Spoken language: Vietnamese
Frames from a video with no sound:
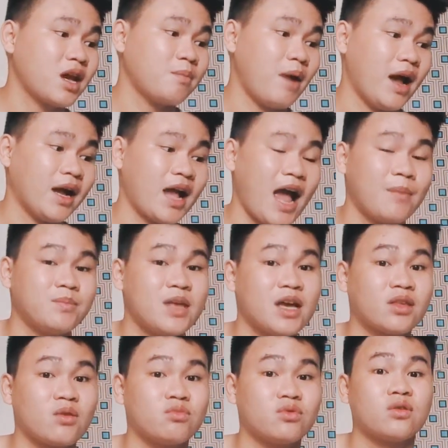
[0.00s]
các bạn tham gia
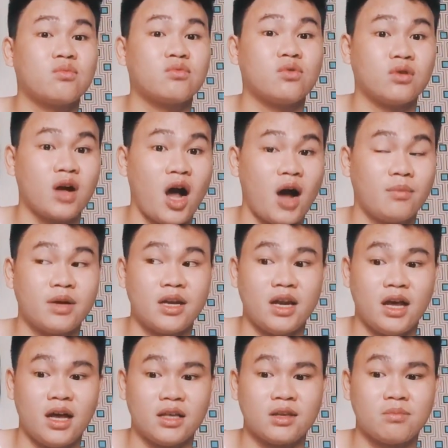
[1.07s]
trong trong cuộc họp hay
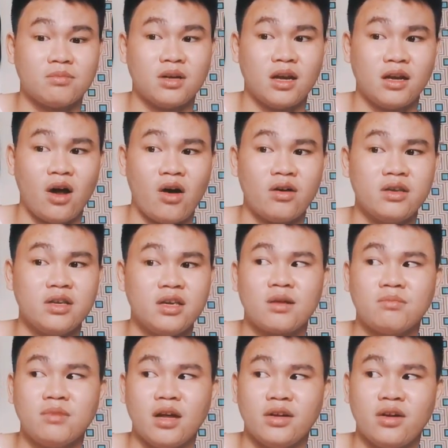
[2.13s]
là trong lời nói,
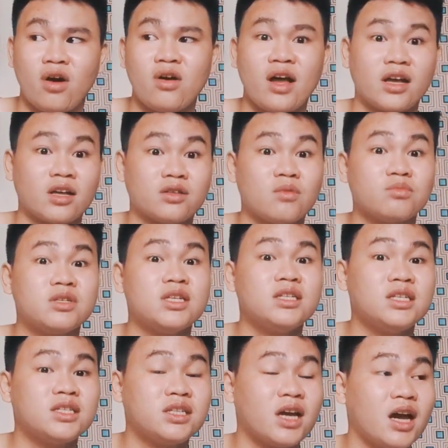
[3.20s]
trong lời nói hay cả trong chuyến
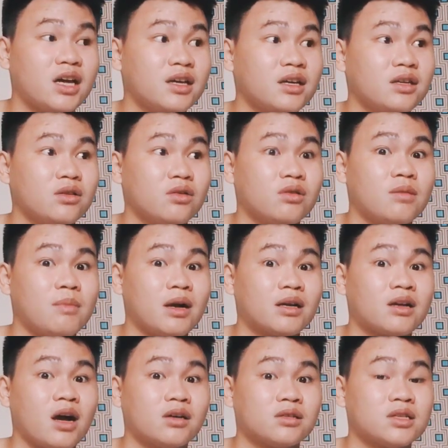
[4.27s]
đi chơi ấy, ví dụ là bạn
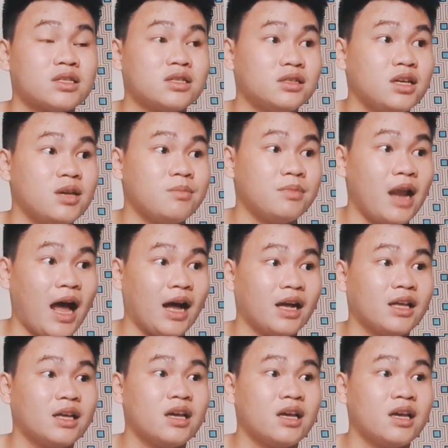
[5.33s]
cần cái sự im lặng,